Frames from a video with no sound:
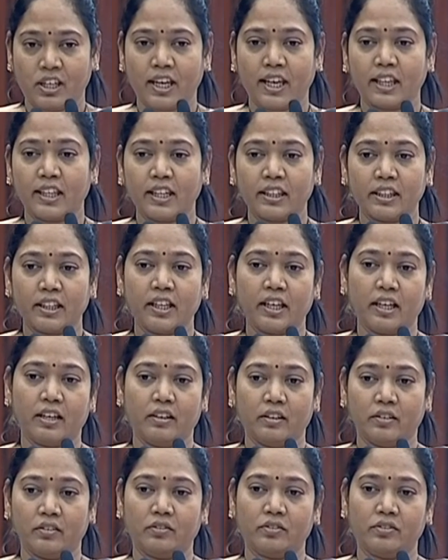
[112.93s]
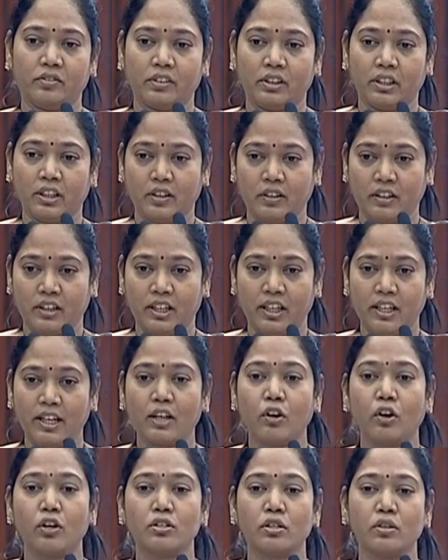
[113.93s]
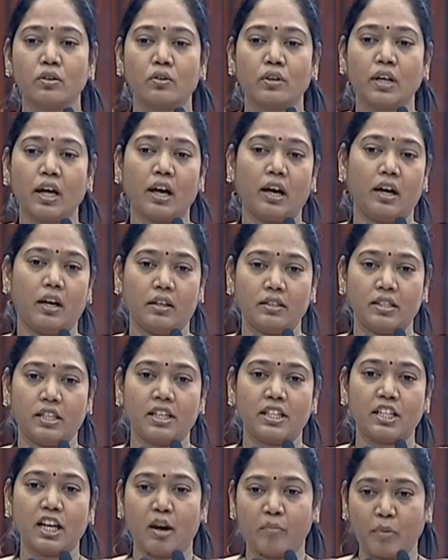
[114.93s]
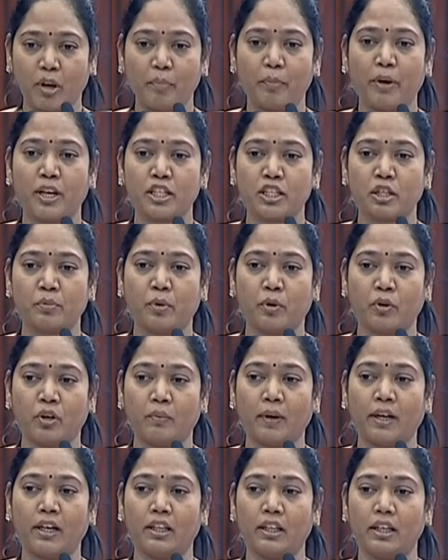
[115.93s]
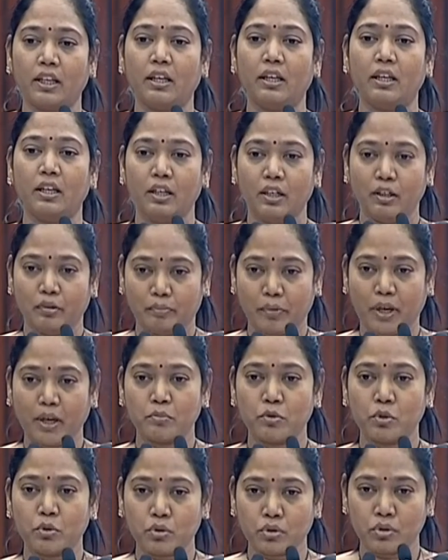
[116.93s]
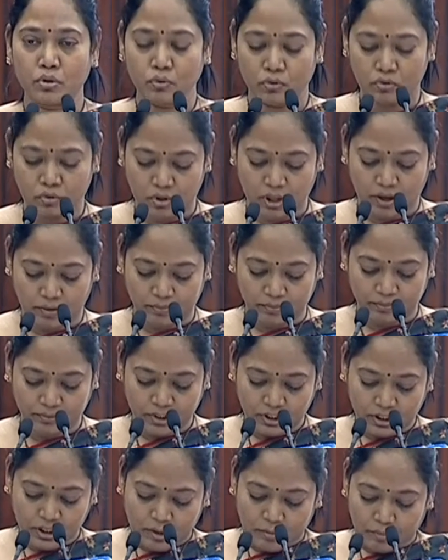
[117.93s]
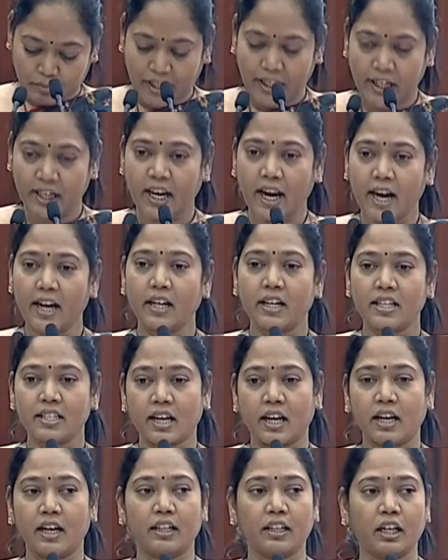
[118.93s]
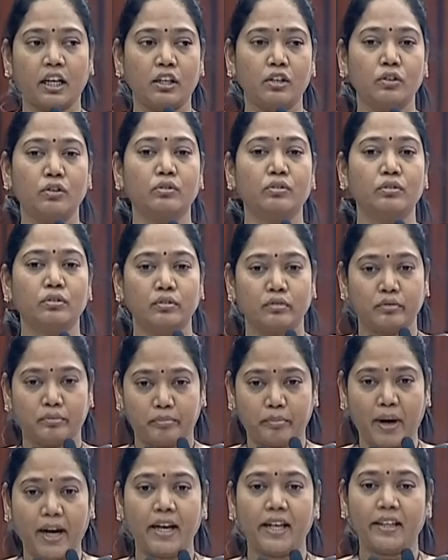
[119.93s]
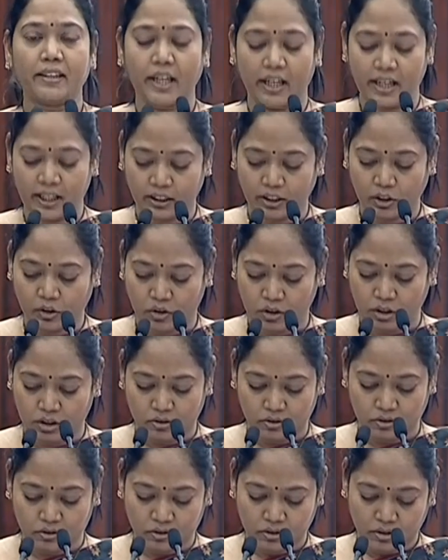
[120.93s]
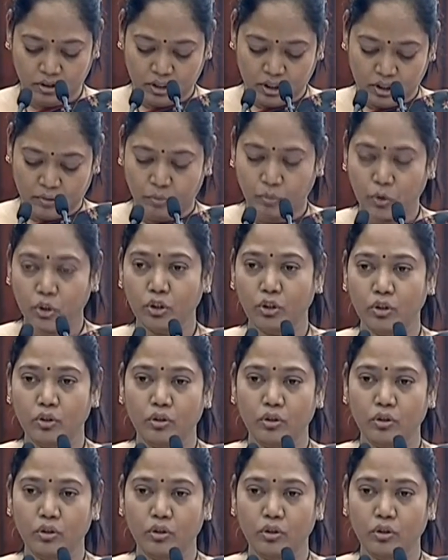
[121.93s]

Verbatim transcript: ఏదైతే ఇన్ని రోజులు కూడా శిక్ష అమలుపరచకపోవడం అన్నది మనం చూస్తూ ఉంటున్నాం మరి ఇలాంటి సంఘటనలు మళ్ళీ తలెత్తకూడదు ముందు